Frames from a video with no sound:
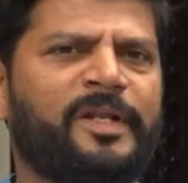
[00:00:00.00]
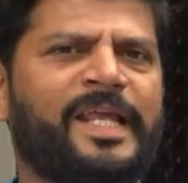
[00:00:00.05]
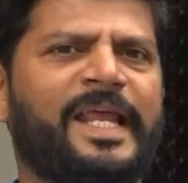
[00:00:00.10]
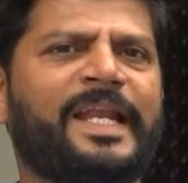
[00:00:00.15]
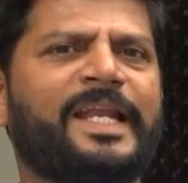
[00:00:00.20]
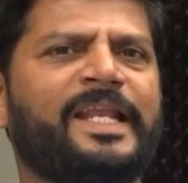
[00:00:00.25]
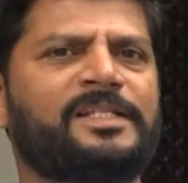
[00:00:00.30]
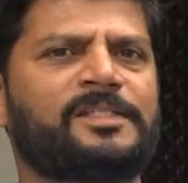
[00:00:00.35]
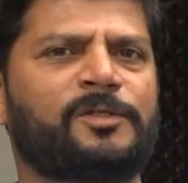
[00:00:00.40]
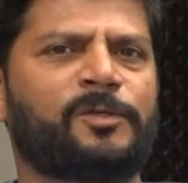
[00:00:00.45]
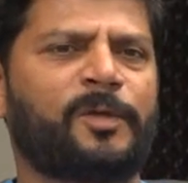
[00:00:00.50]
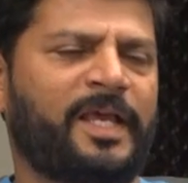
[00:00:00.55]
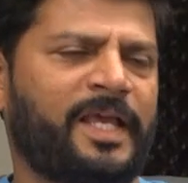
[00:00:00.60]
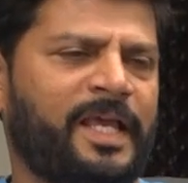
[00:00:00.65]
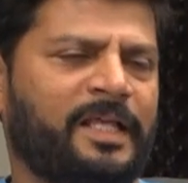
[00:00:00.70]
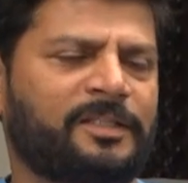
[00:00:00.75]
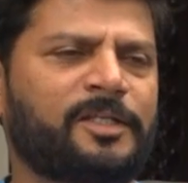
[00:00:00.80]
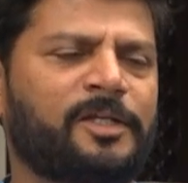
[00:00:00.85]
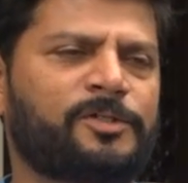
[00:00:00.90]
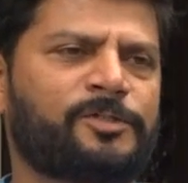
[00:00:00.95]
మీరు ఎన్ఎస్సీఐ
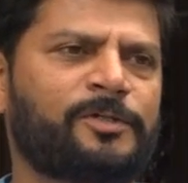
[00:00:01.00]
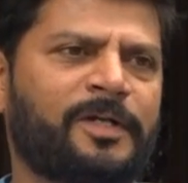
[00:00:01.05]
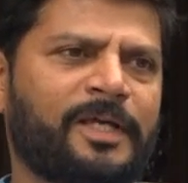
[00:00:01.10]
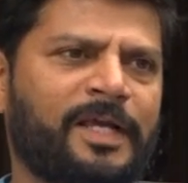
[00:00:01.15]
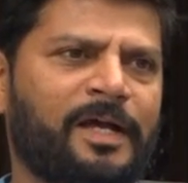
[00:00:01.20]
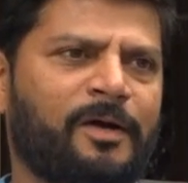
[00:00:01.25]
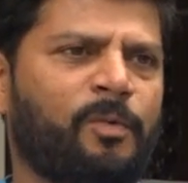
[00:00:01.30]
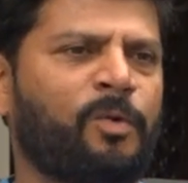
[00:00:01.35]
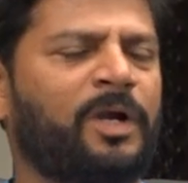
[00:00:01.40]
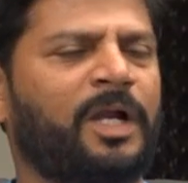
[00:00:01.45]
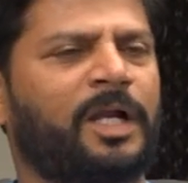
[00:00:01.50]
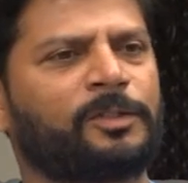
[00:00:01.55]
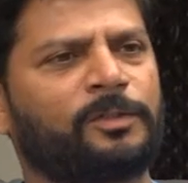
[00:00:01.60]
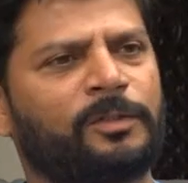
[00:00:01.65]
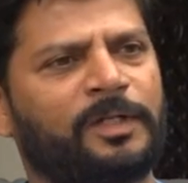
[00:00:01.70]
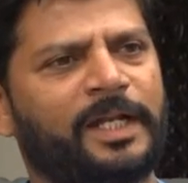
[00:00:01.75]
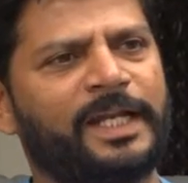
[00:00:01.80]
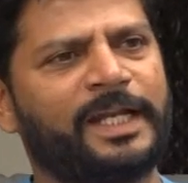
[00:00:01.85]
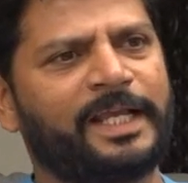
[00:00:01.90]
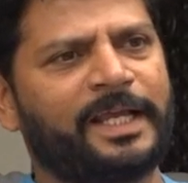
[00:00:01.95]
అధ్యక్షుడిగా ఓట్లతో
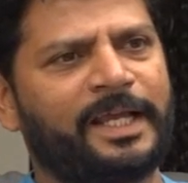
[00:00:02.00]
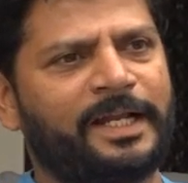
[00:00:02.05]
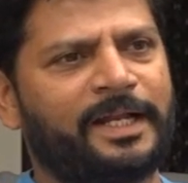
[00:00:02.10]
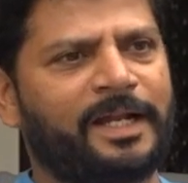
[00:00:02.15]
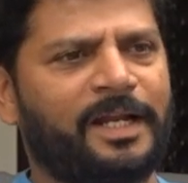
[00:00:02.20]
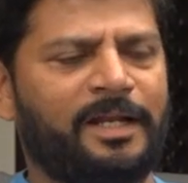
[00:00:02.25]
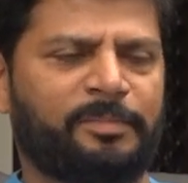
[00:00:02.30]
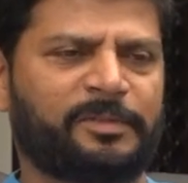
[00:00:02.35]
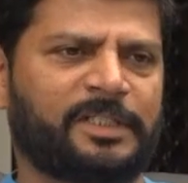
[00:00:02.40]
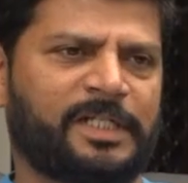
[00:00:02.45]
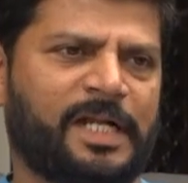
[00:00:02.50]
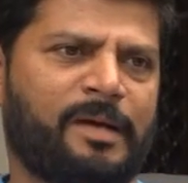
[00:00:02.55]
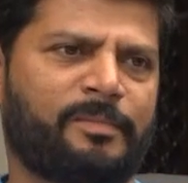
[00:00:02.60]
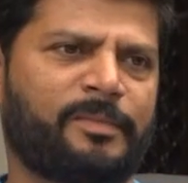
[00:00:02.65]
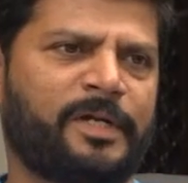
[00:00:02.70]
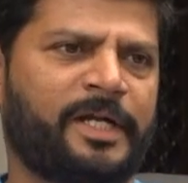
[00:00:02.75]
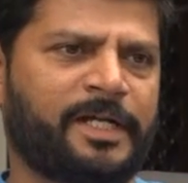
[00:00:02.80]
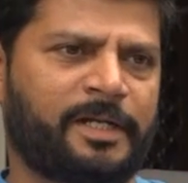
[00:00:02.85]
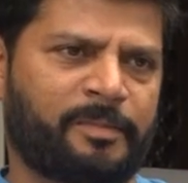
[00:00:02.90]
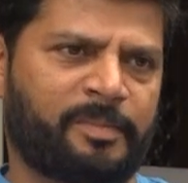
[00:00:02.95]
ఎన్నికయ్యారా లేకపోతే
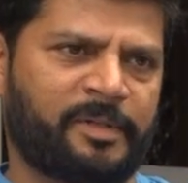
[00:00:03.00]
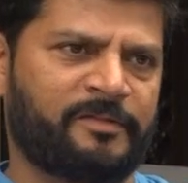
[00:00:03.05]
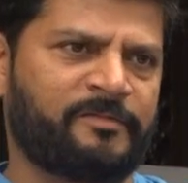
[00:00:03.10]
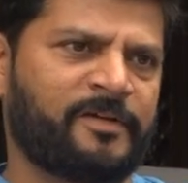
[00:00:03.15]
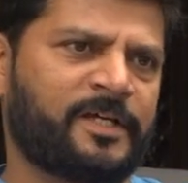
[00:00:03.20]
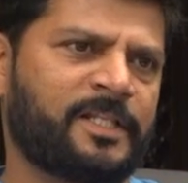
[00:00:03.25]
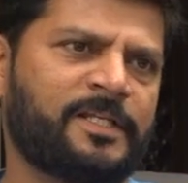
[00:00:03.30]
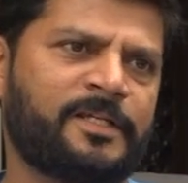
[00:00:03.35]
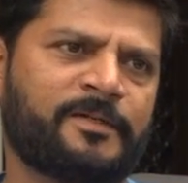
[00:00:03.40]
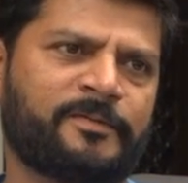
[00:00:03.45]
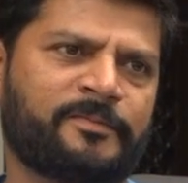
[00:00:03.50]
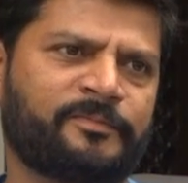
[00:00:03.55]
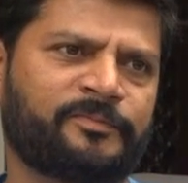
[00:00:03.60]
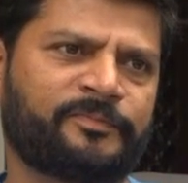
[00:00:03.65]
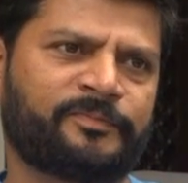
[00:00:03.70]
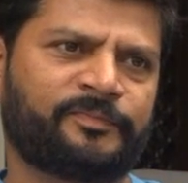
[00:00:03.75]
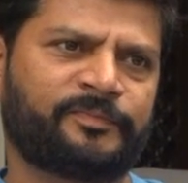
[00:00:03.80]
నామినేటెడ్ పదవి అది అది